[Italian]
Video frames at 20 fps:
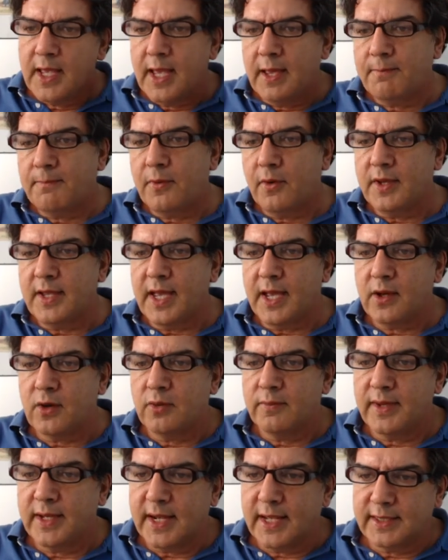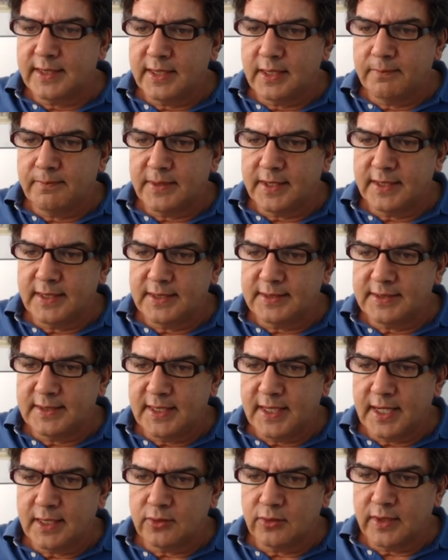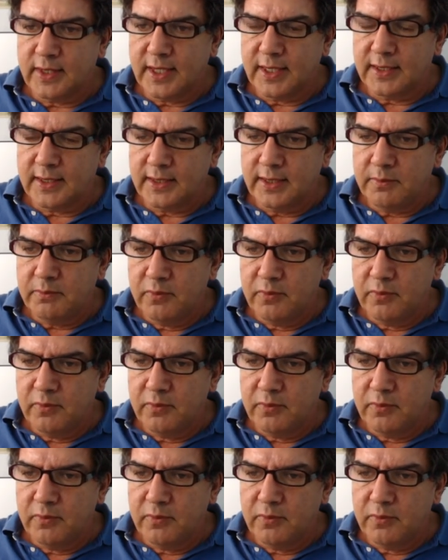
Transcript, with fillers: e poi ecco Meretti il predestinato erede